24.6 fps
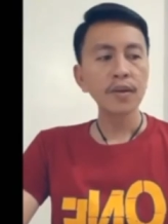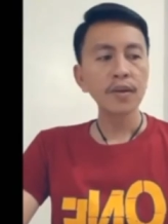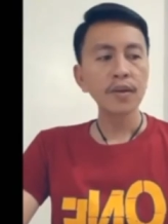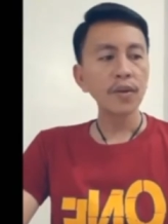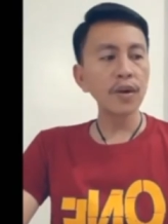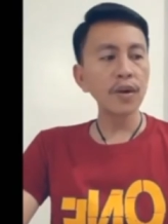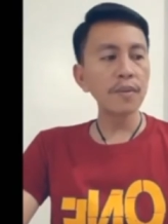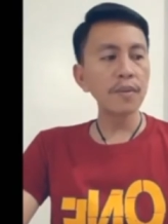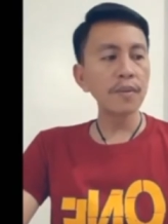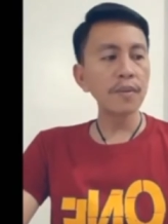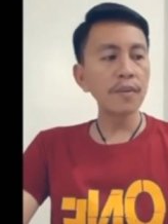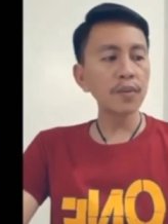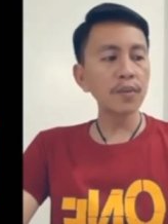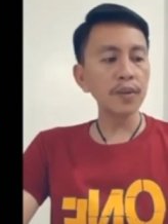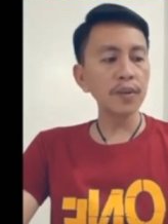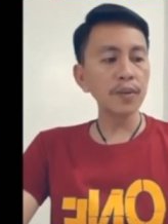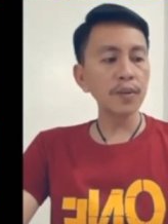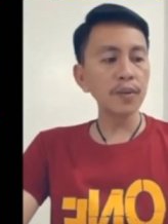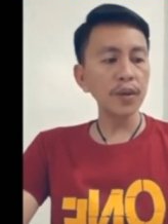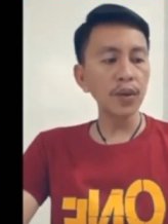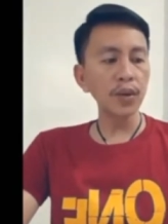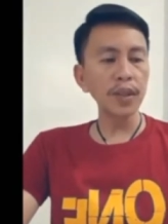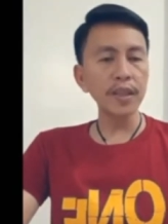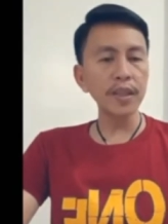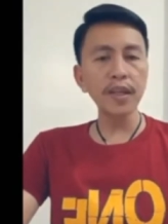or what, what
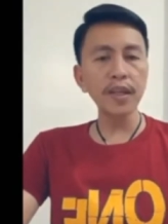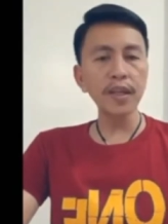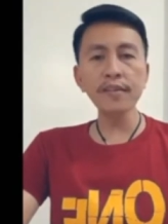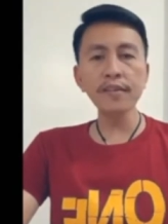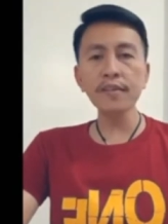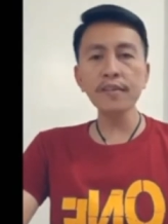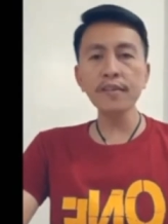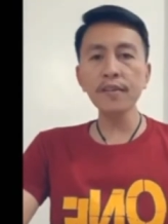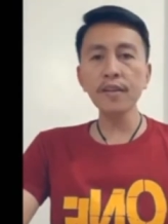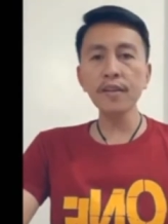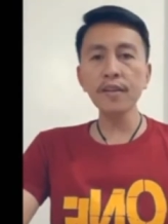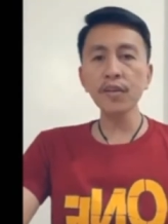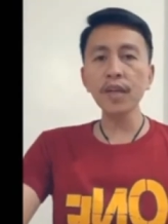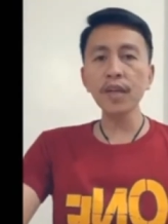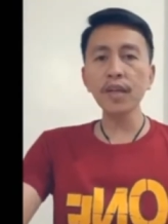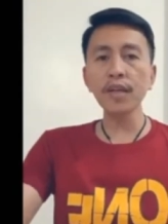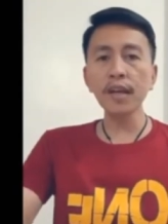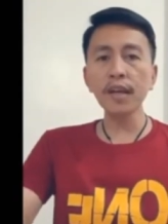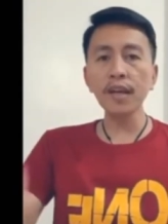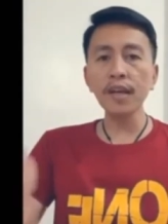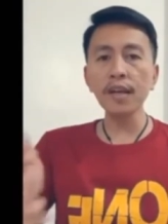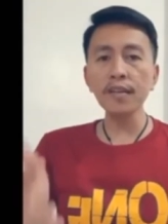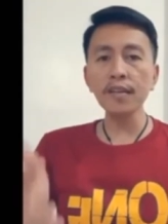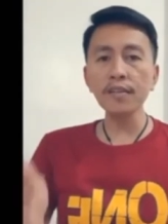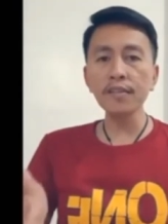we call this, nung
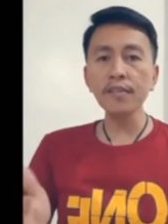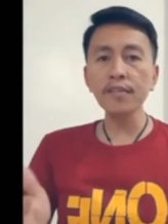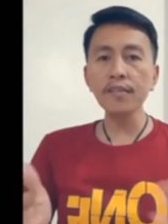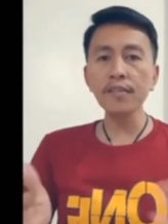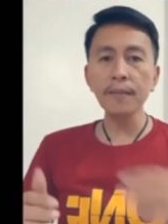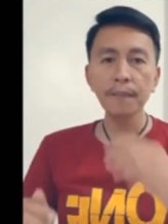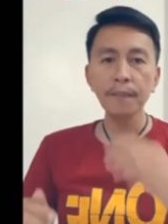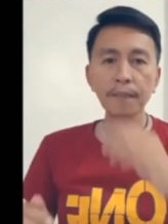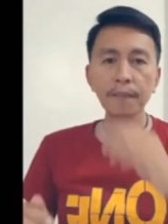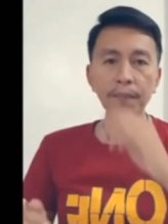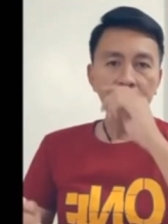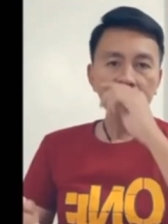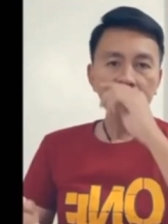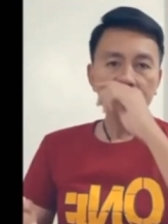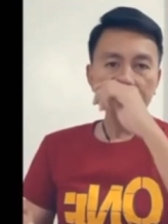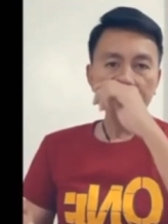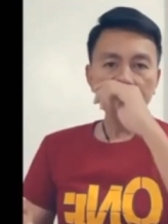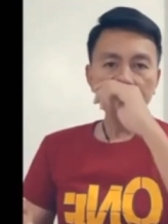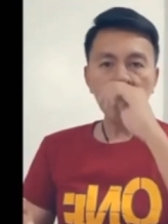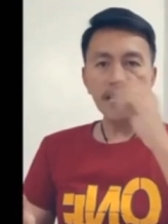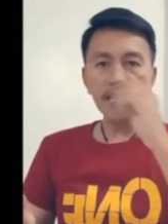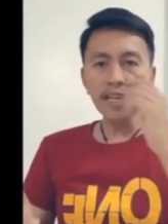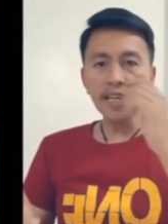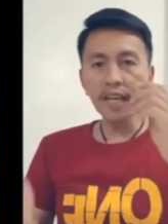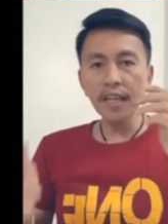nag-release,
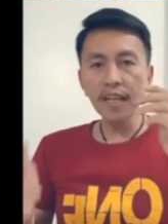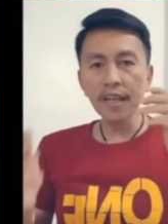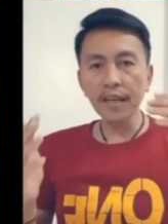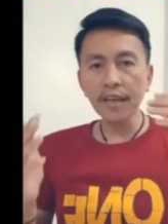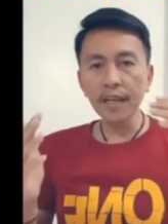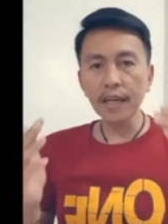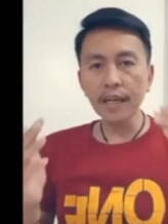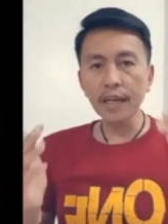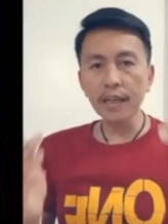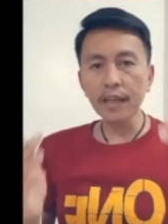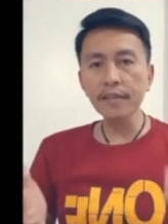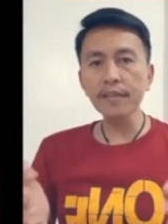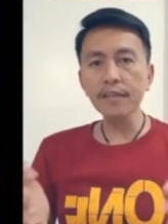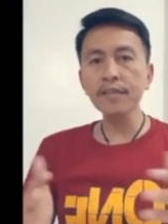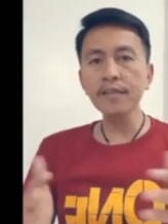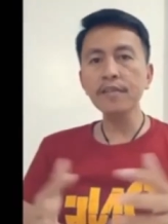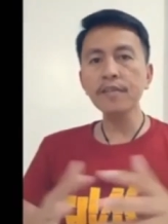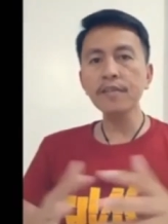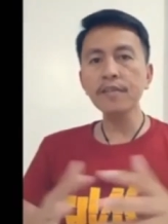illegally release,